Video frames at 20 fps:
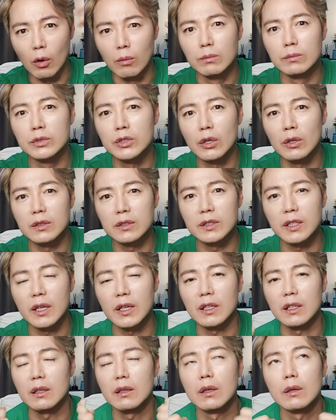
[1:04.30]

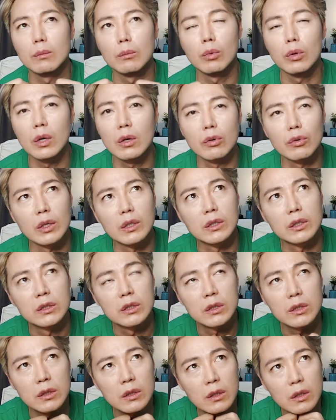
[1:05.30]
검정색, 뭐라고 그래야
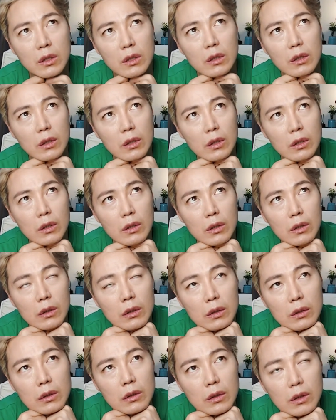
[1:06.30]
되지?
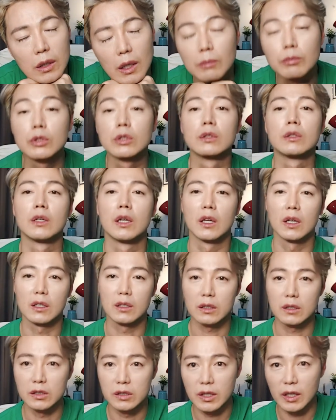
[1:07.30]
아무튼
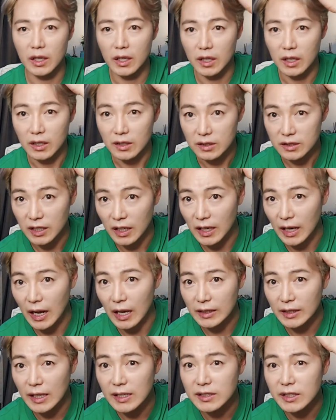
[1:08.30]
그게 잘
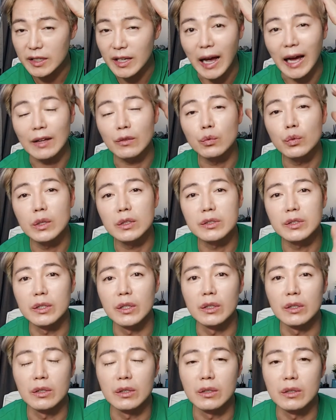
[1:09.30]
탈색이 안
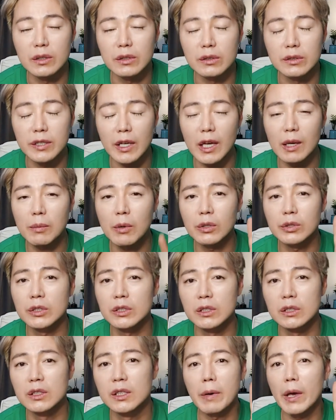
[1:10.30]
됐어요. 그래서
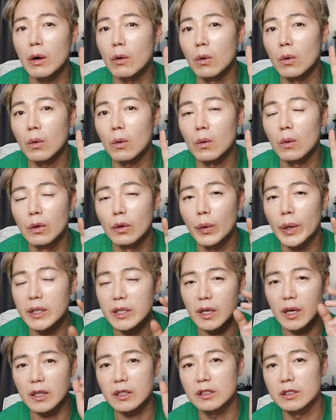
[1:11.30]
3번을 빼고
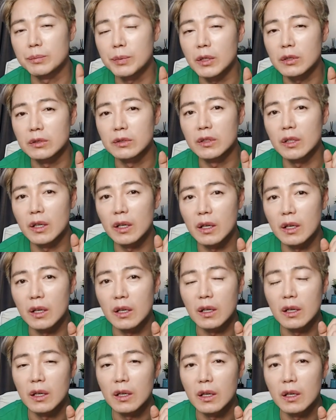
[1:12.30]
회색깔을 입혔는데